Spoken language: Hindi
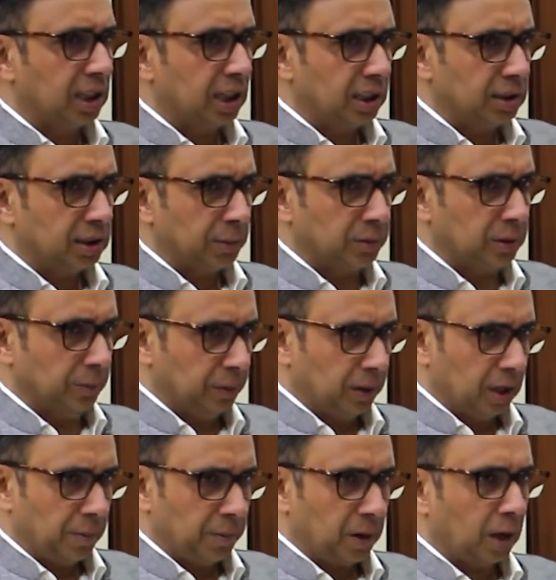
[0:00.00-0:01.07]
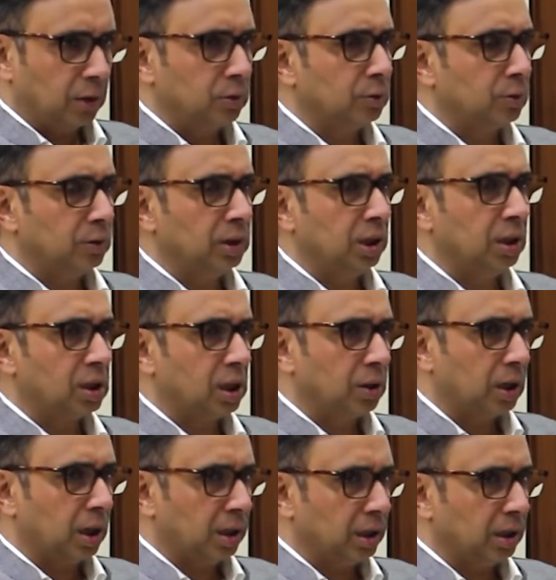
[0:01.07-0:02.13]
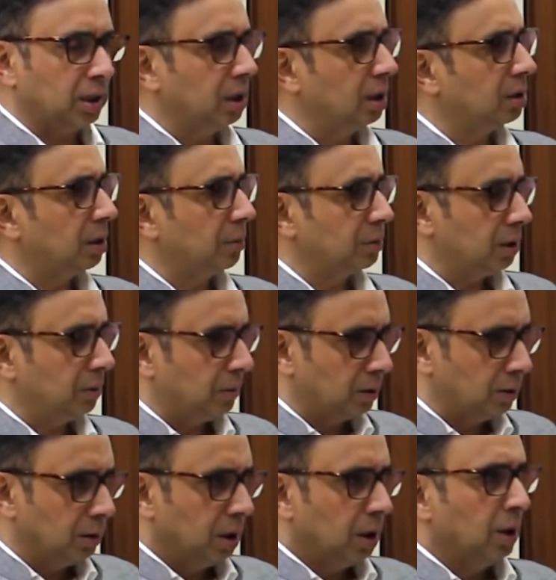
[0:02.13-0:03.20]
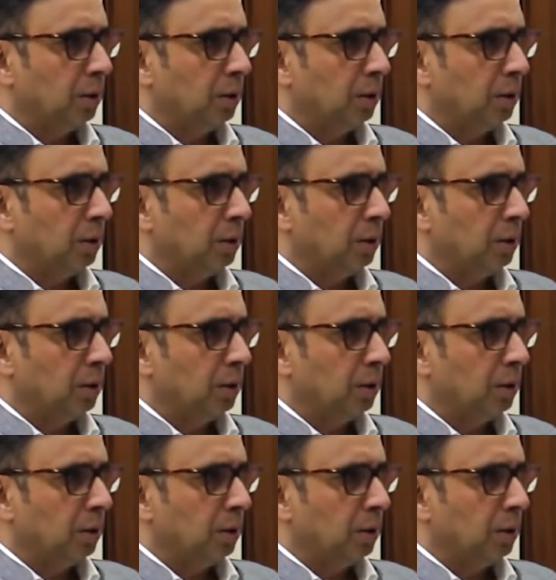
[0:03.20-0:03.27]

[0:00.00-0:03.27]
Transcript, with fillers: था कि सबसे पहले अपराधों को नियंत्रण करने के लिए सबसे बड़ी